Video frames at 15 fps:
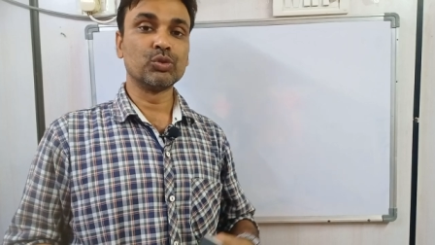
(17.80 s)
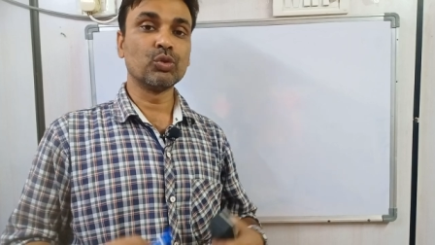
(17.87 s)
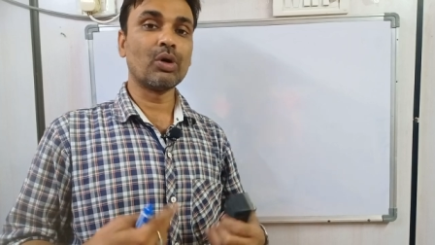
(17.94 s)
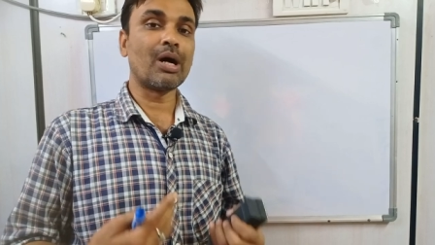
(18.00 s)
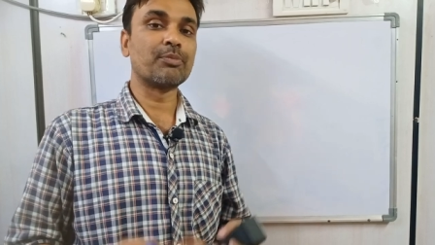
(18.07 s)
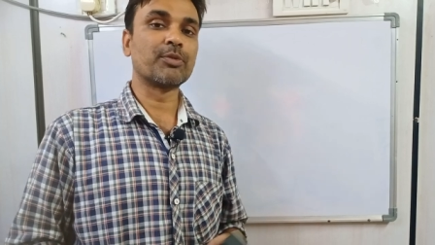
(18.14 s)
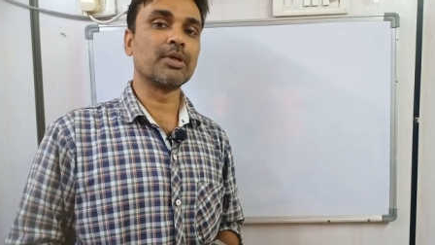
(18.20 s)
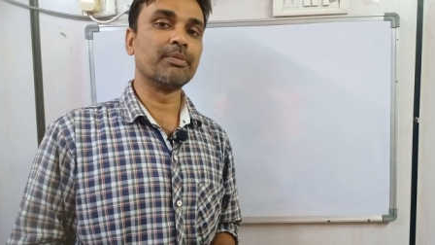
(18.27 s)
जो
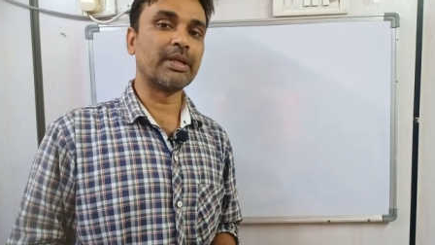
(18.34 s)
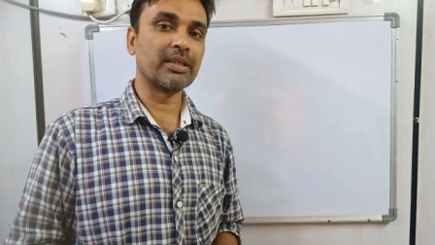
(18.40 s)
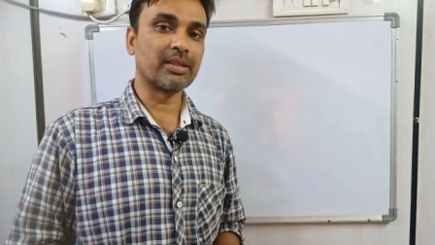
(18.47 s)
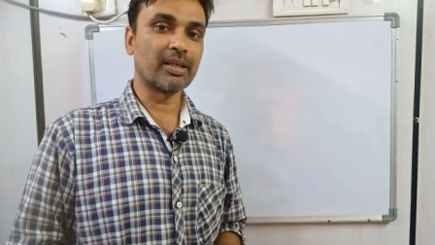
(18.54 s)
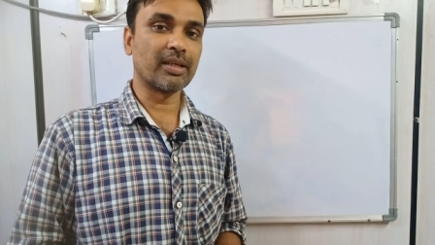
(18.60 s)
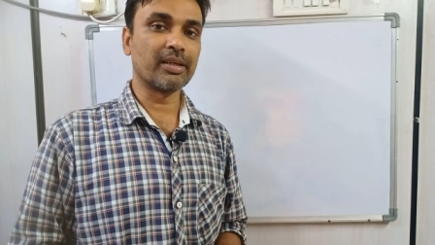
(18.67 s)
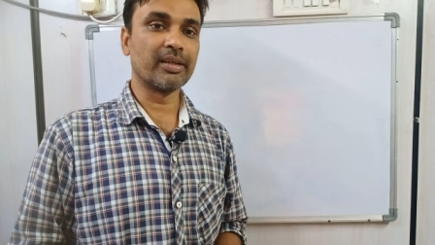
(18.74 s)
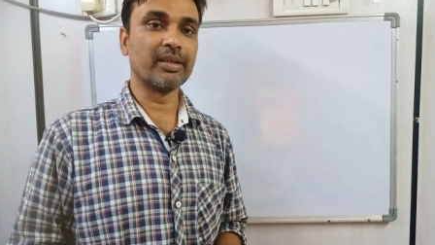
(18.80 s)
आप कमेंट
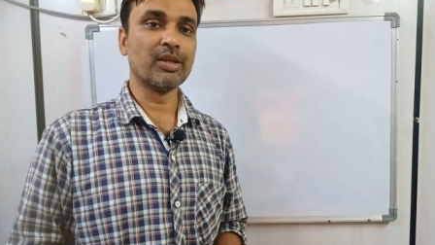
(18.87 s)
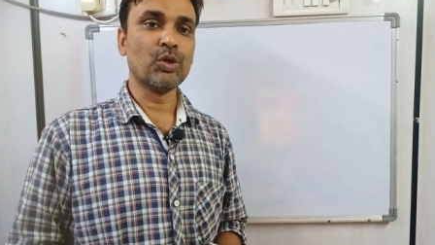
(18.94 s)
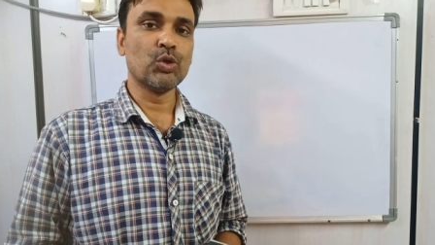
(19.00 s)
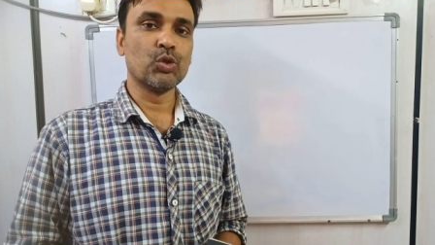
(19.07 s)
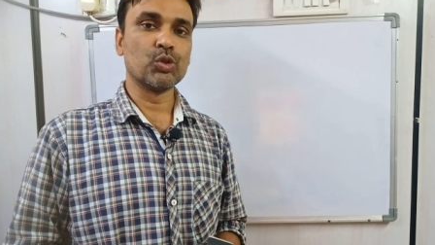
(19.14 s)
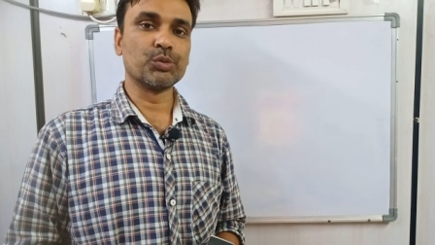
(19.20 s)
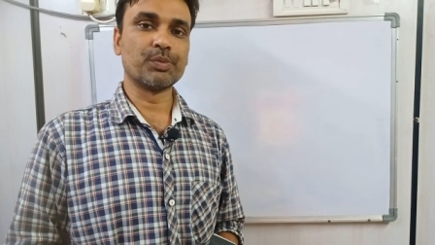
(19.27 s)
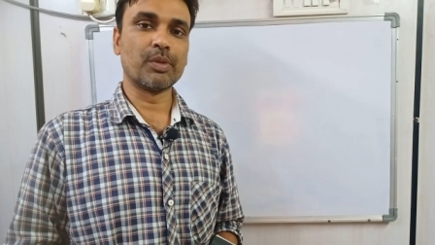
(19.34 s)
करेंगे
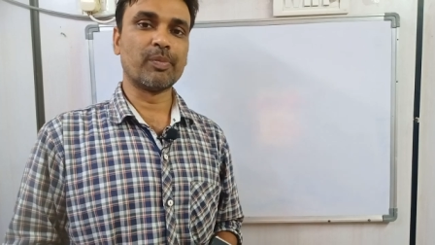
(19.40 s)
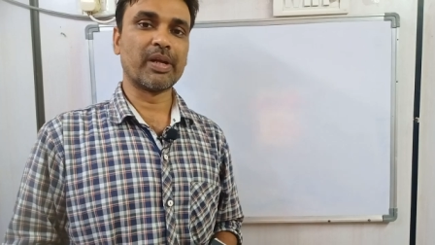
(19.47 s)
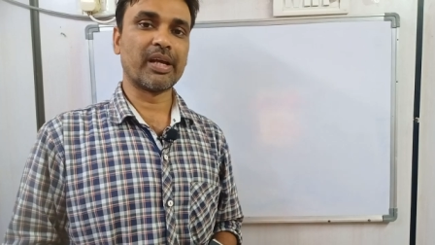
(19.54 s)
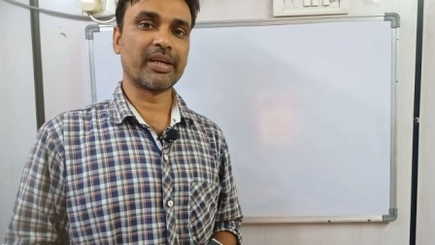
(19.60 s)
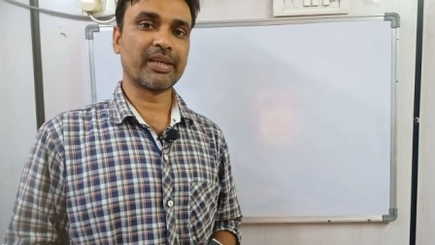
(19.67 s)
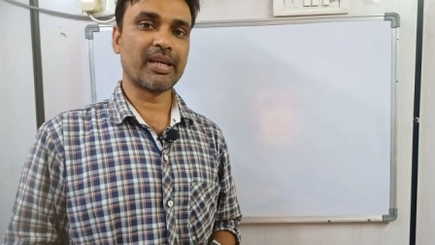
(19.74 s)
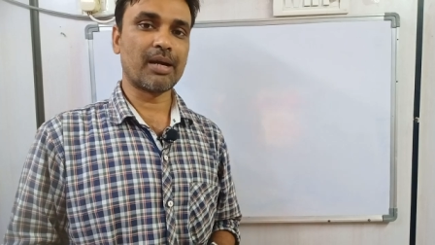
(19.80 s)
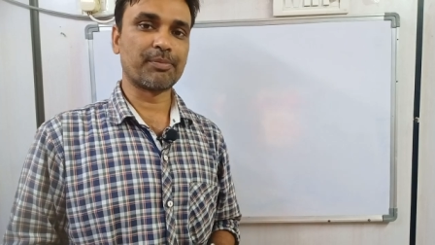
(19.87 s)
उस पर
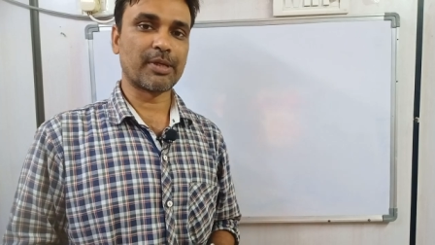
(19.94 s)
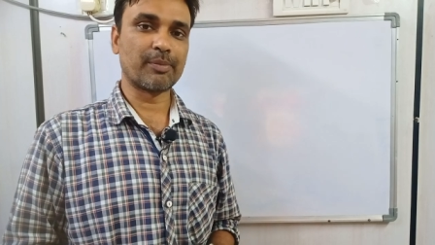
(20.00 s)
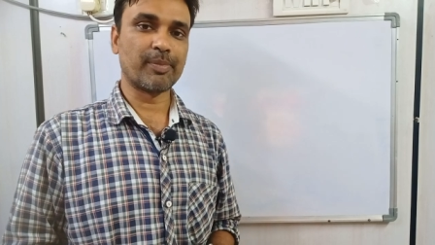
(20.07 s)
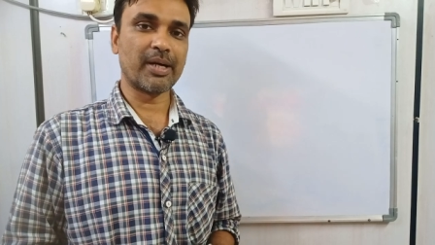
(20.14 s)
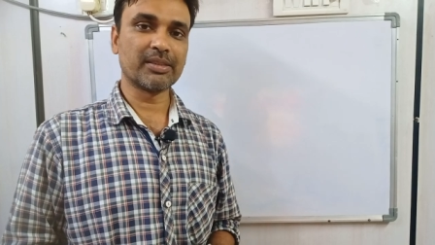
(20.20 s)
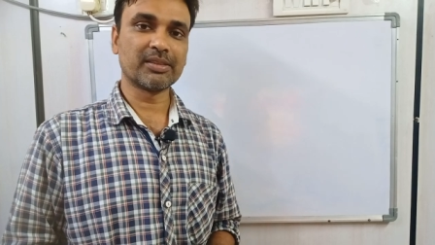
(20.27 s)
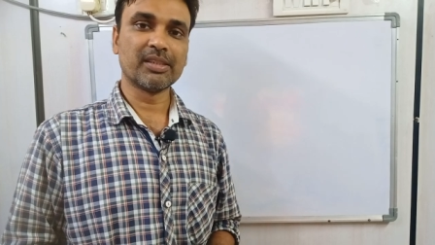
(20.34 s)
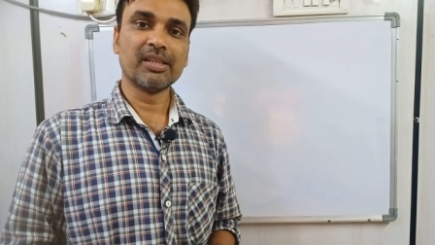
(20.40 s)
बना के आपके
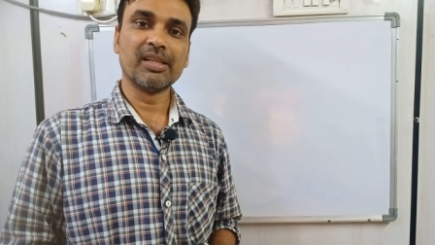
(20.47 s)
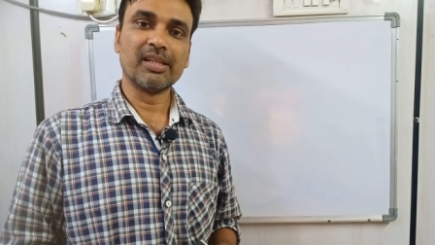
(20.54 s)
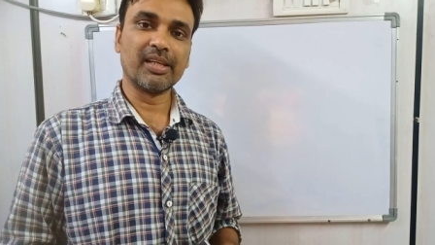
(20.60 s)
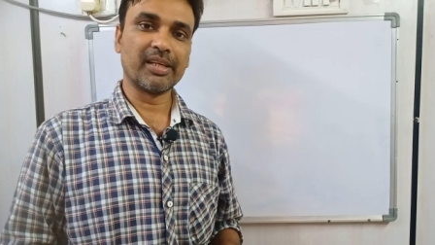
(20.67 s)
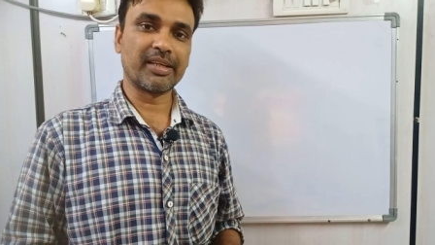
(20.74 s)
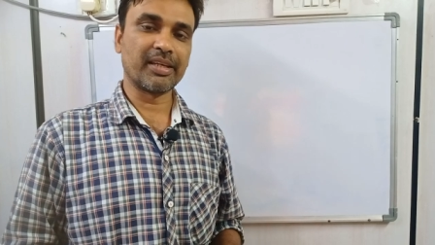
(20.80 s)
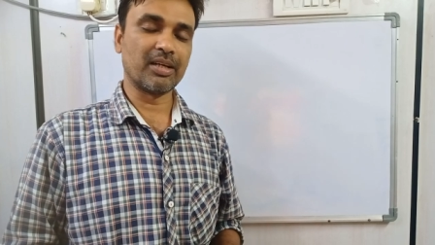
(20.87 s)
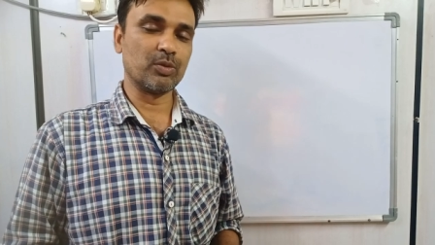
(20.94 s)
पास
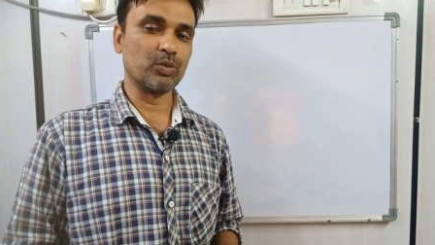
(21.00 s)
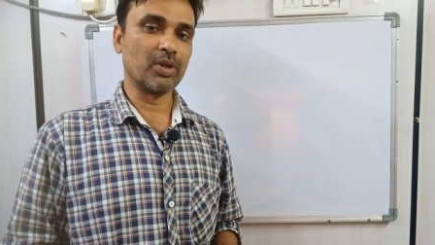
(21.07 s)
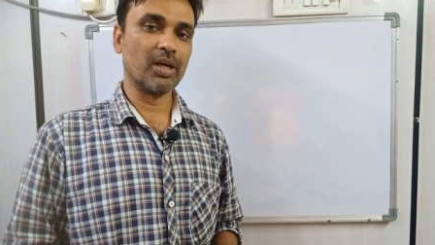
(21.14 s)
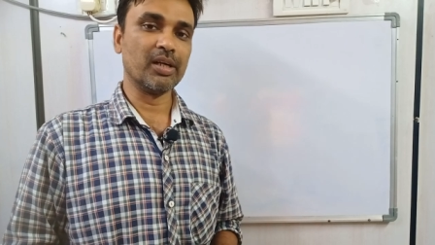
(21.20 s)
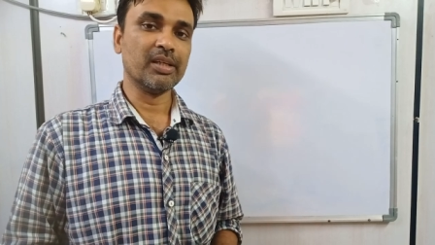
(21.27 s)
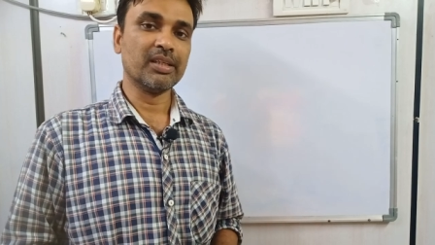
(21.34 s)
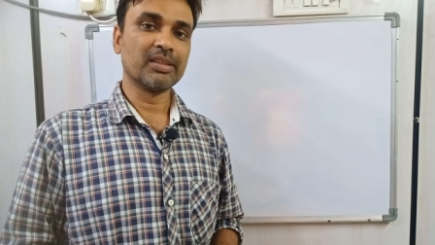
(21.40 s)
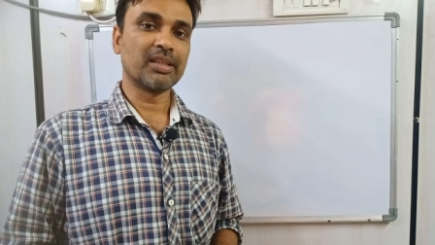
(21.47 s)
लेके
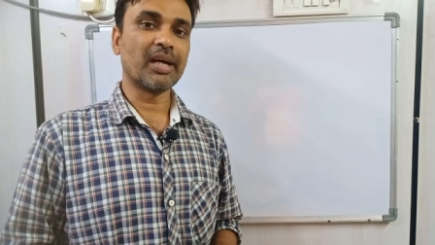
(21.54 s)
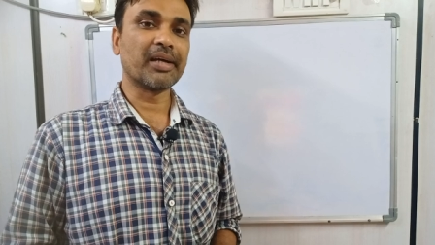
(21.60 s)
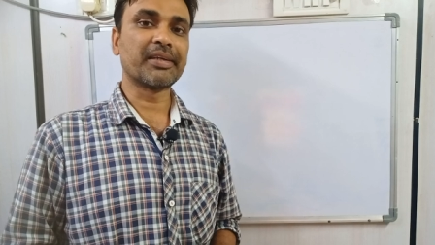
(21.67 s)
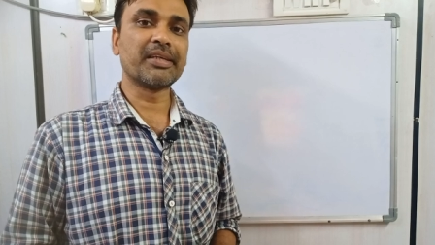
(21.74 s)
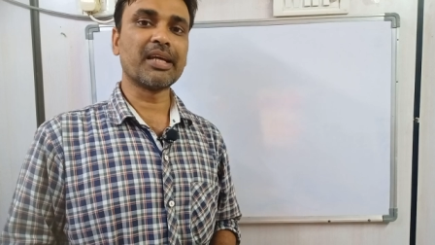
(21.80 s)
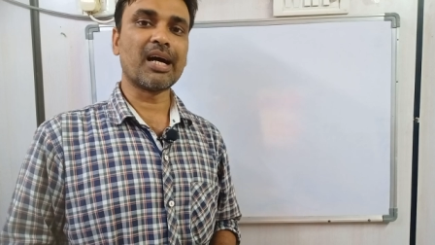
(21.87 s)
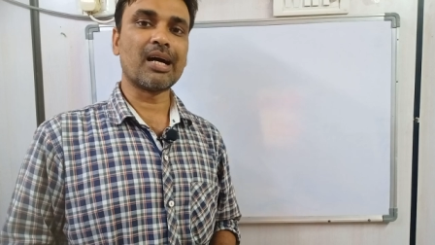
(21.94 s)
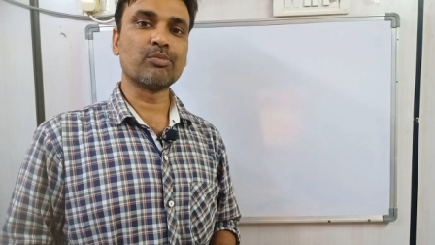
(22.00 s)
आऊँगा
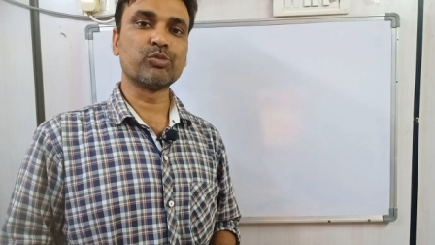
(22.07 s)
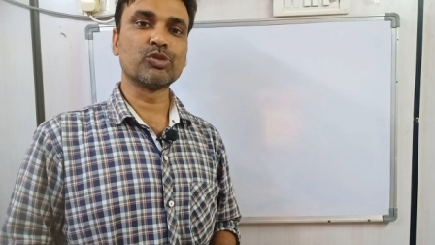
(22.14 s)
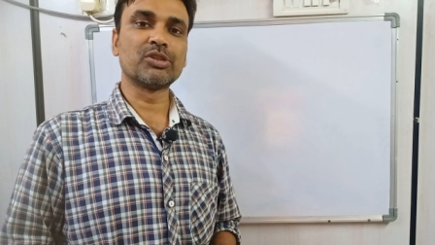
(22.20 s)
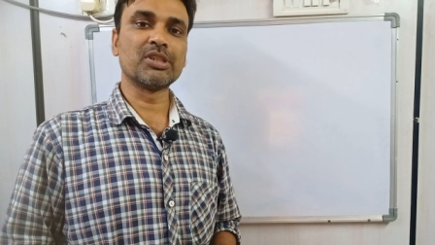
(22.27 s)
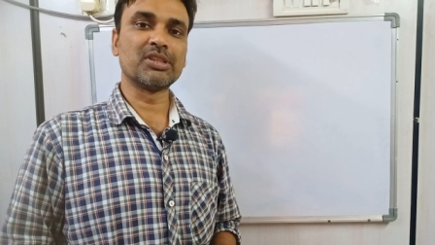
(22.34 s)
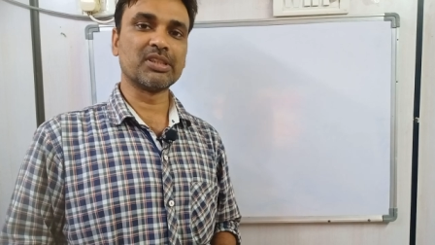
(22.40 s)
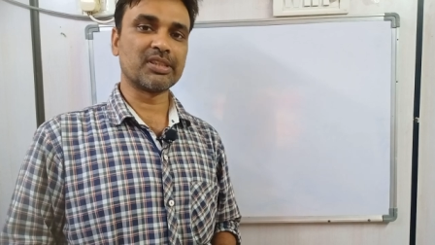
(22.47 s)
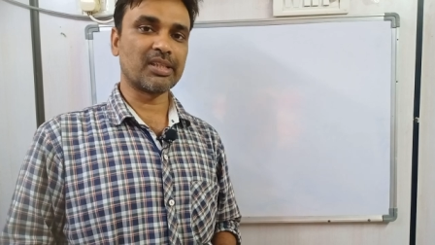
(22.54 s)
ताकि आप
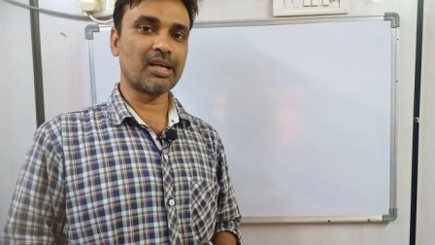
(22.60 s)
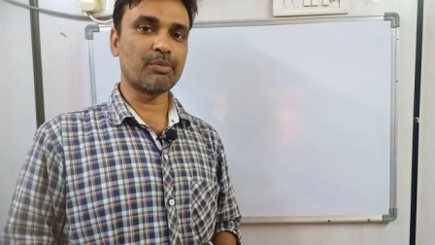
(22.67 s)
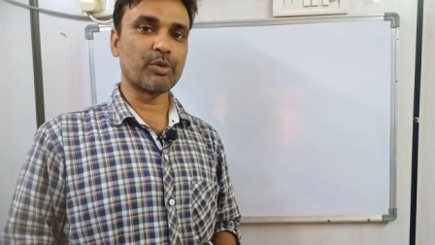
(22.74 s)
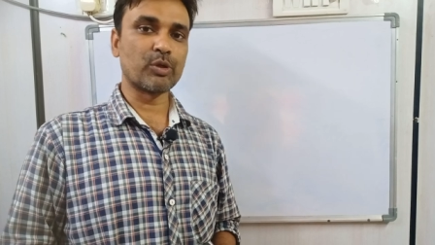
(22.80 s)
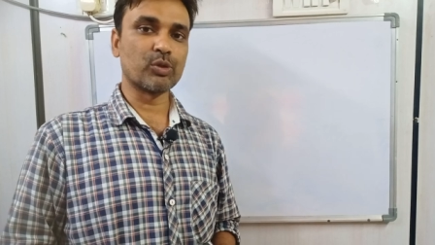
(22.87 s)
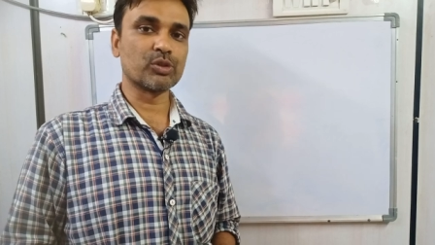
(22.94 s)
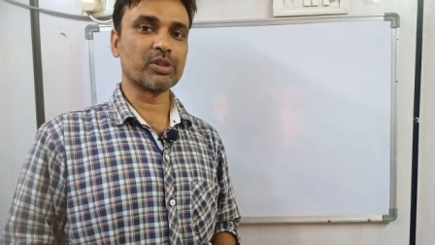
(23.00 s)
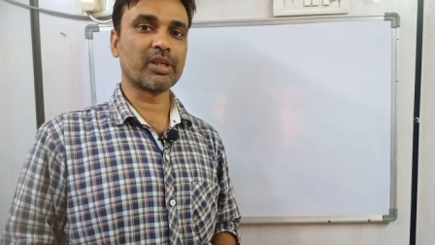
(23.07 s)
उससे जितना
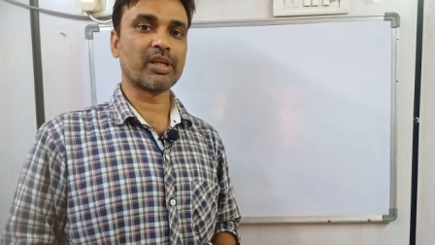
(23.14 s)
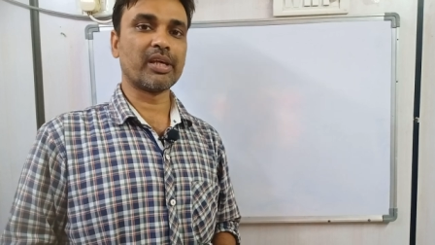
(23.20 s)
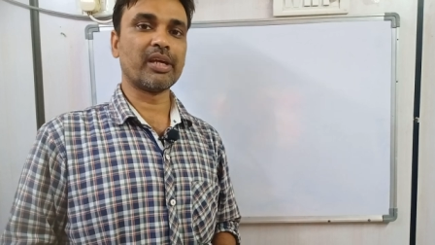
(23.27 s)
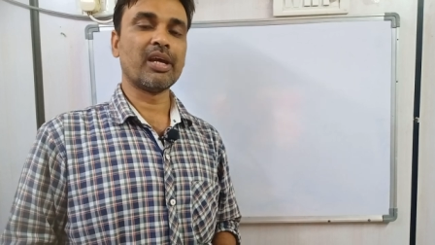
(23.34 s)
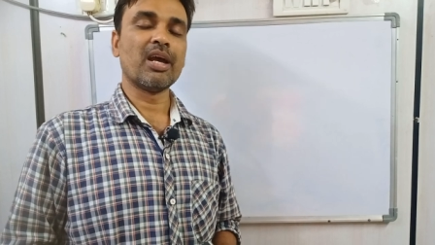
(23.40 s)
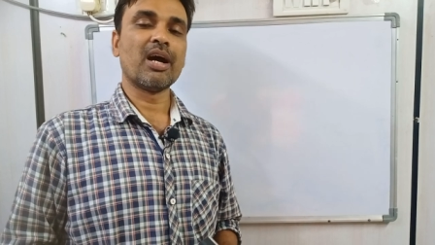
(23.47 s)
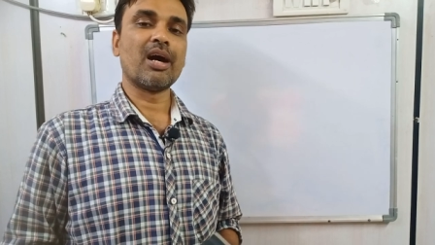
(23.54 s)
भी हो सके